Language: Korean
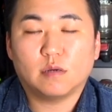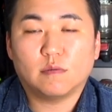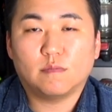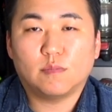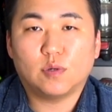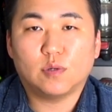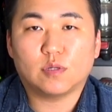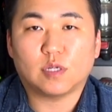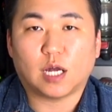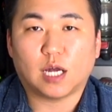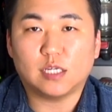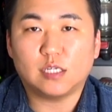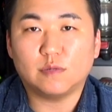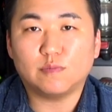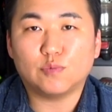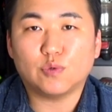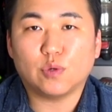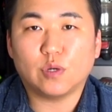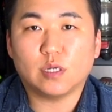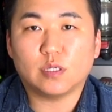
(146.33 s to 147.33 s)
뭐
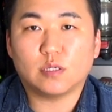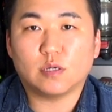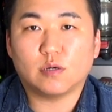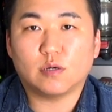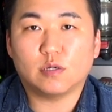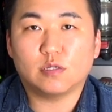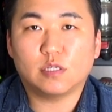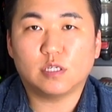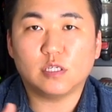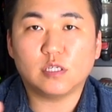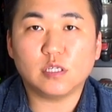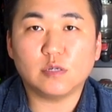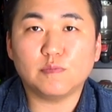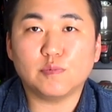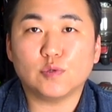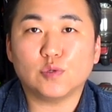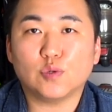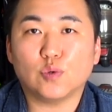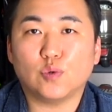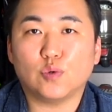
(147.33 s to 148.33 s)
40도에서
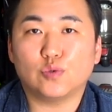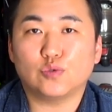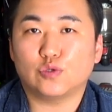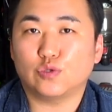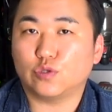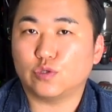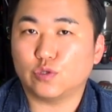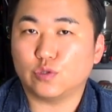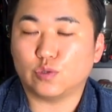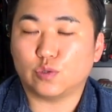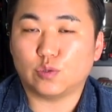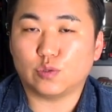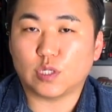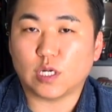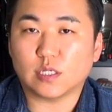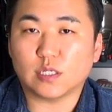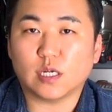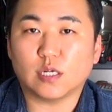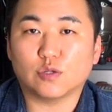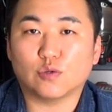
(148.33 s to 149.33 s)
70도 수준으로
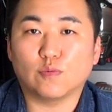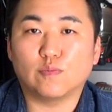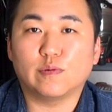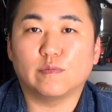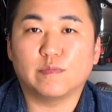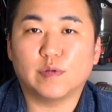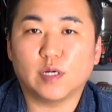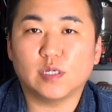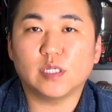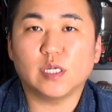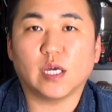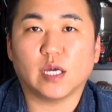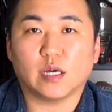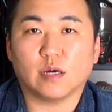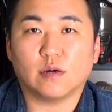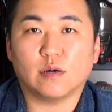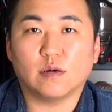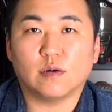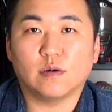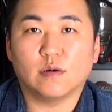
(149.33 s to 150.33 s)
상당히 높은
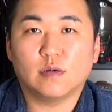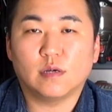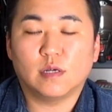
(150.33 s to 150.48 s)
편이에요